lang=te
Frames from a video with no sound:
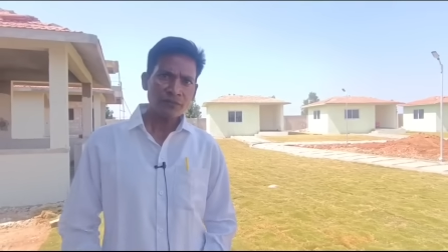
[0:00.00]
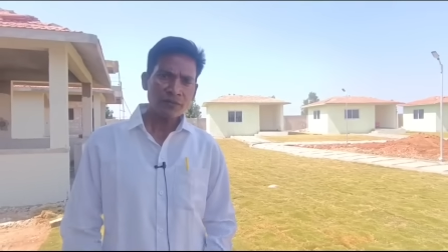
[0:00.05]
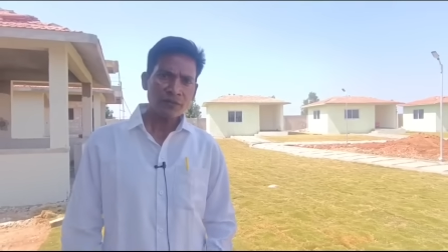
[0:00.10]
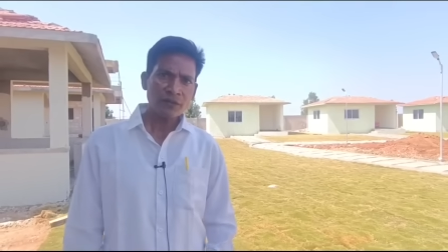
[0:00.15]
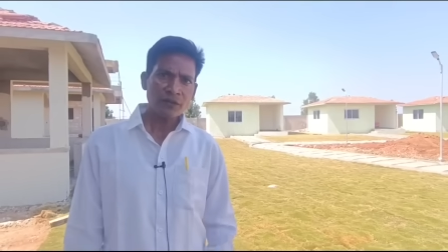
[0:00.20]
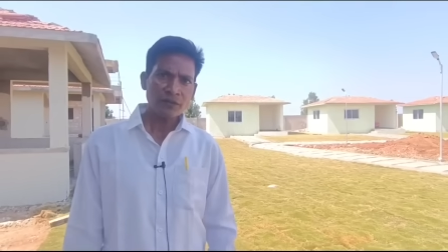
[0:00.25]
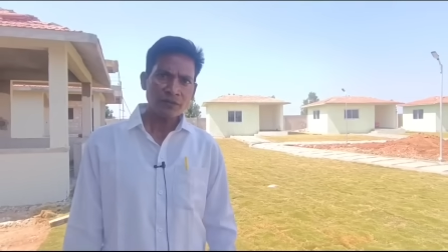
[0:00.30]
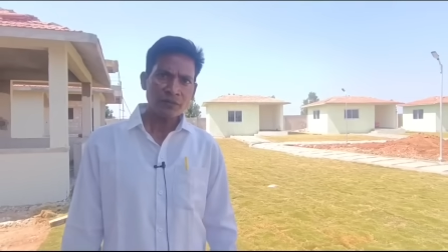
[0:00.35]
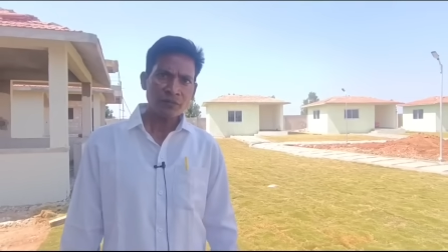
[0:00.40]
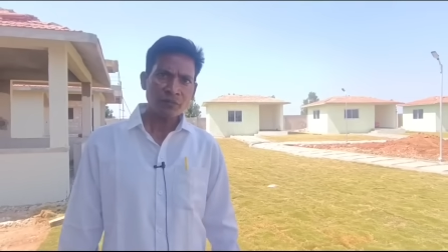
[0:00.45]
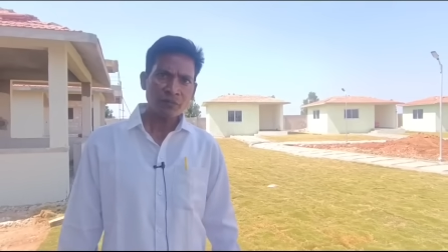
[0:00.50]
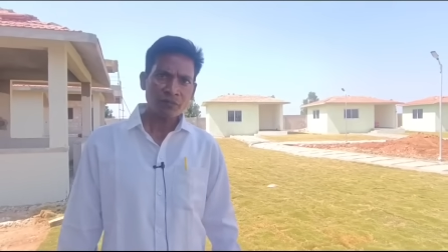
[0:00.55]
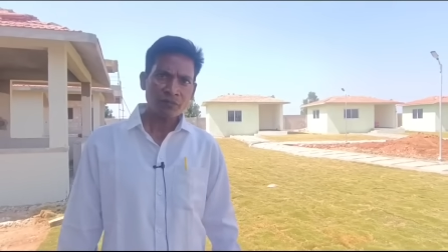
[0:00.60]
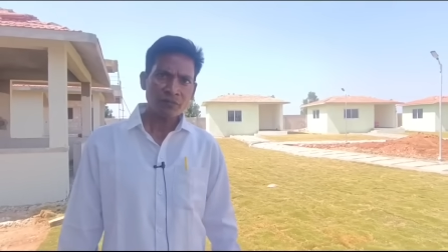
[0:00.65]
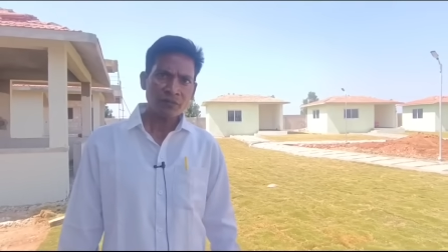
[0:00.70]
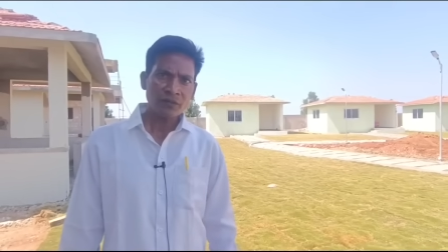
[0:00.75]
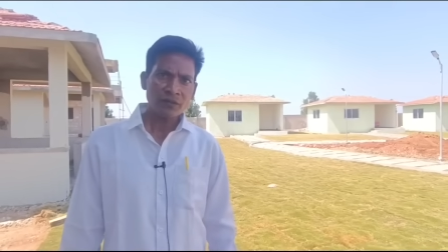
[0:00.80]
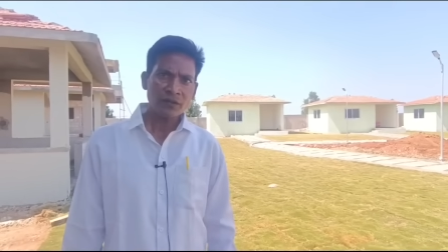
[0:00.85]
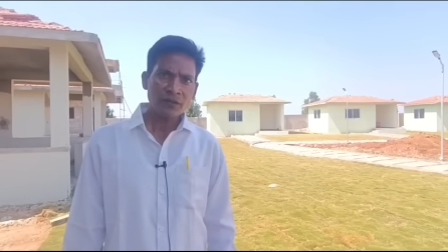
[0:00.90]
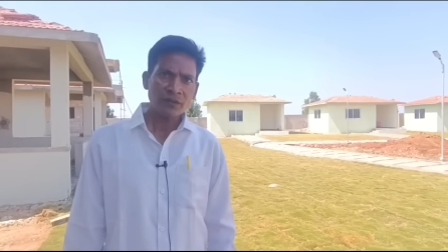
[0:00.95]
టూ డేస్లో ఏం
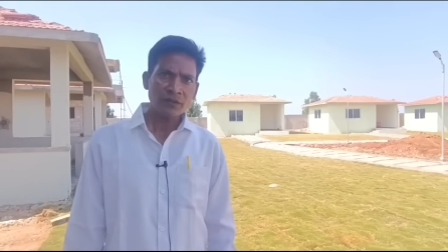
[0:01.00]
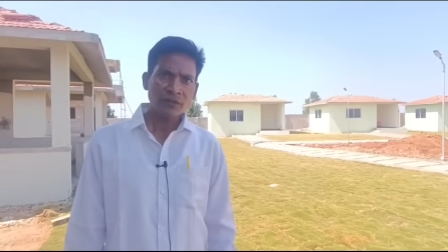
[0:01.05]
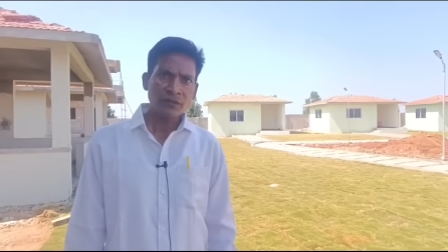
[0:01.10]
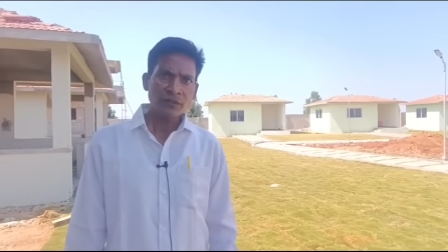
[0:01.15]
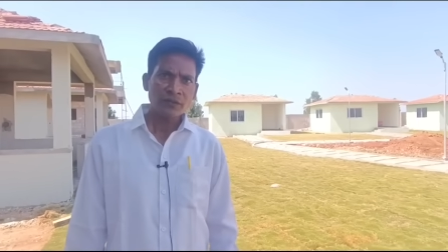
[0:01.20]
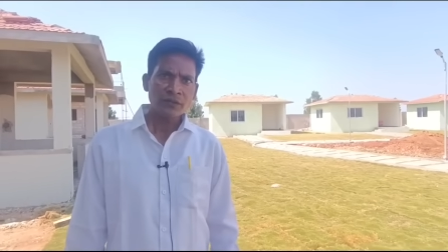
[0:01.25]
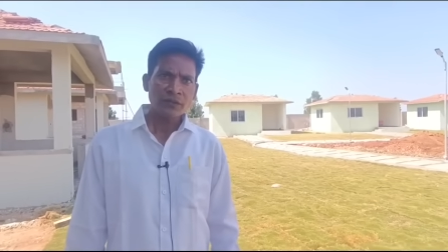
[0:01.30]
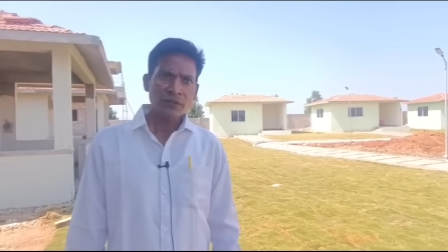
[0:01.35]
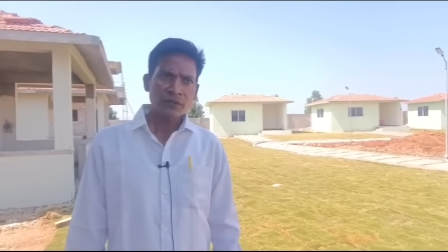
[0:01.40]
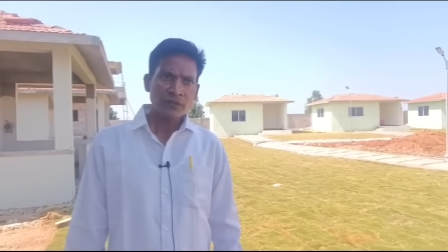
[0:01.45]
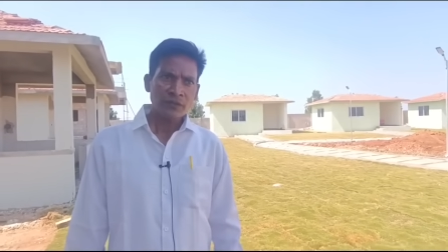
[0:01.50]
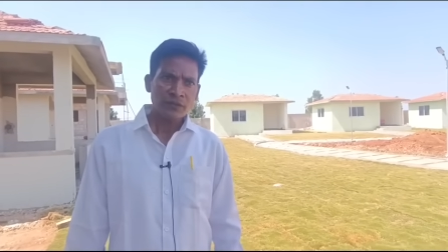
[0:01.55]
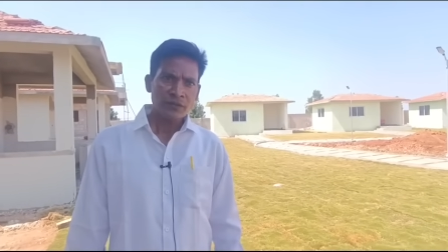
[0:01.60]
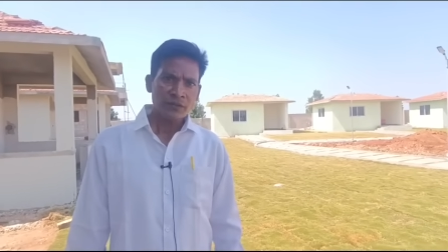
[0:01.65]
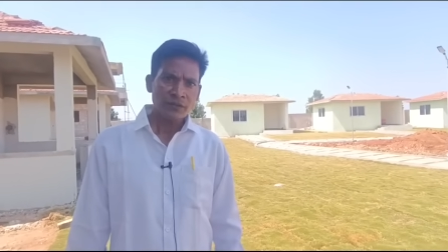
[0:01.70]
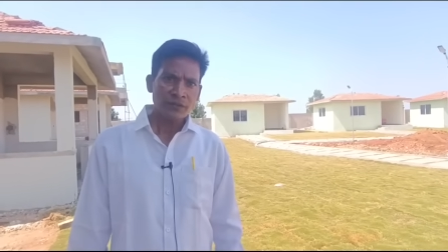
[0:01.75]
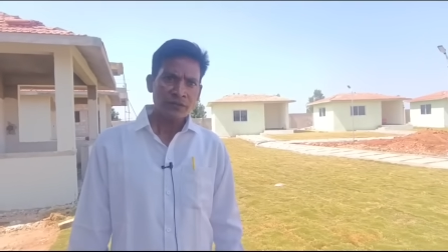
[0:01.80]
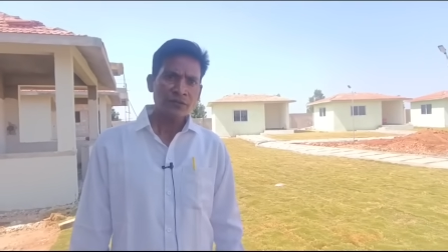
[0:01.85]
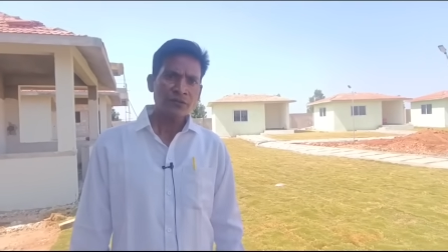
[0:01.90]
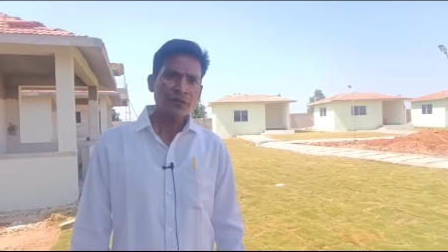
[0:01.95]
నేర్చుకున్నాను
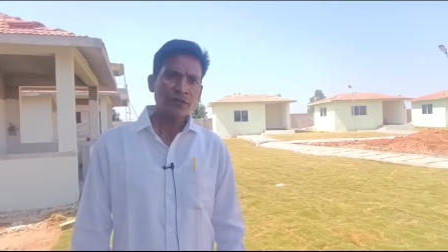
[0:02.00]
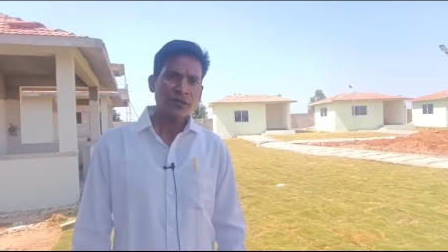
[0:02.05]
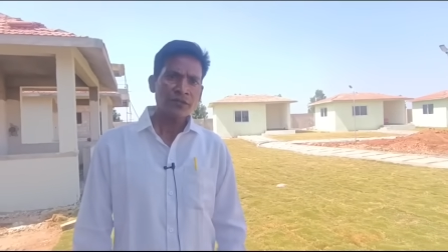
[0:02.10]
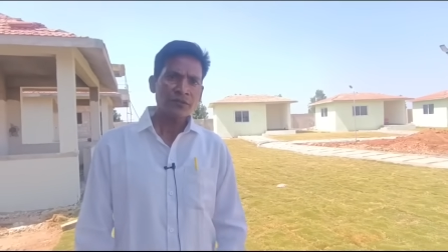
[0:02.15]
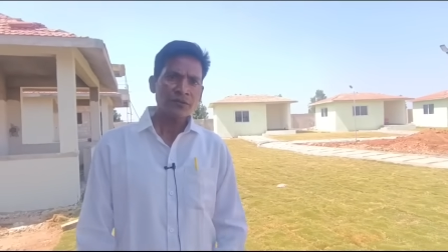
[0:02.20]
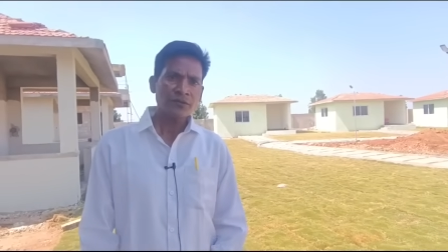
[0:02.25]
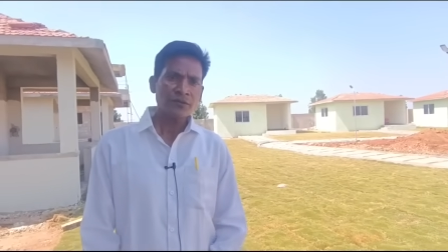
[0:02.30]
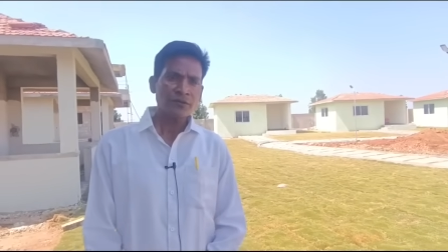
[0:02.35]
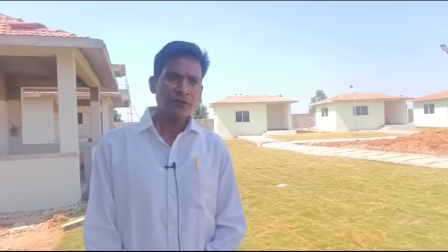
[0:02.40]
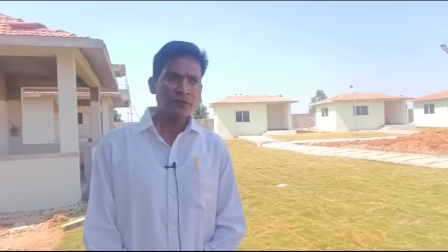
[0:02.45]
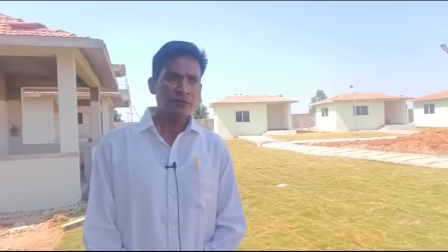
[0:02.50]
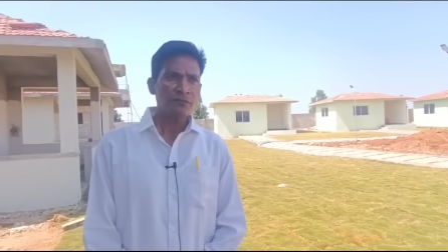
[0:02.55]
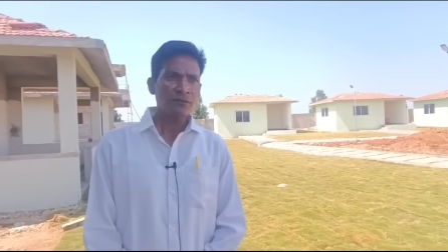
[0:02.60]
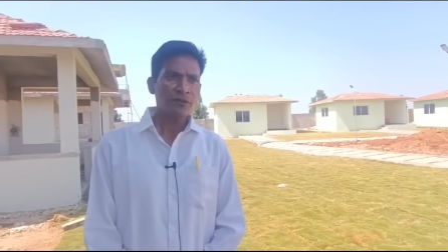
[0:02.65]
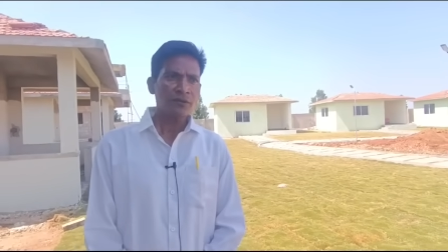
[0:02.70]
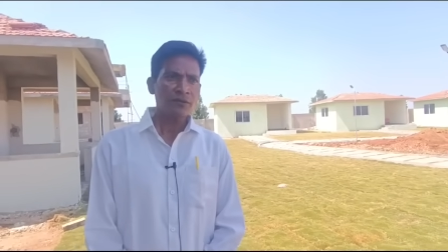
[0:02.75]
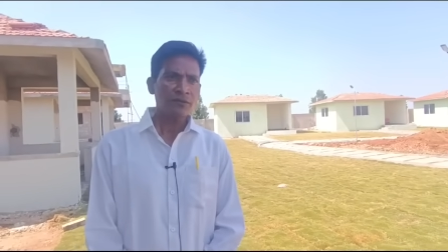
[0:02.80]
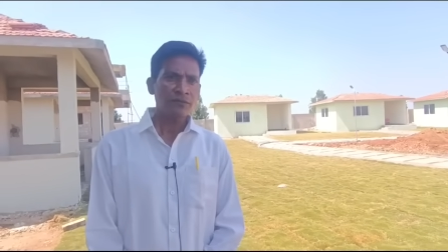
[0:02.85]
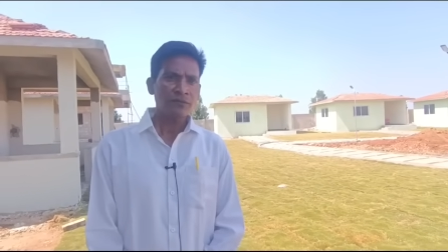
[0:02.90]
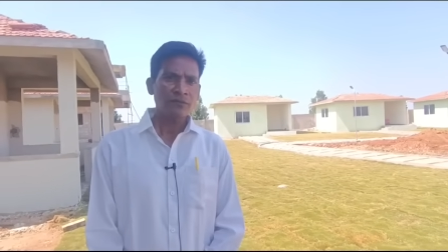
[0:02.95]
ఈ టూ డేస్లో
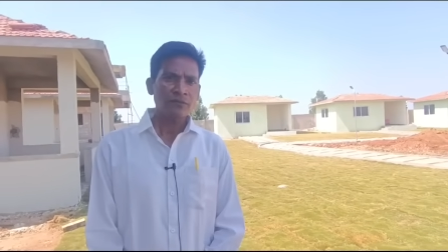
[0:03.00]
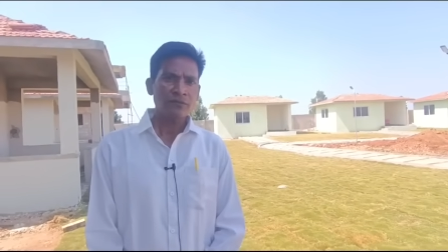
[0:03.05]
మనం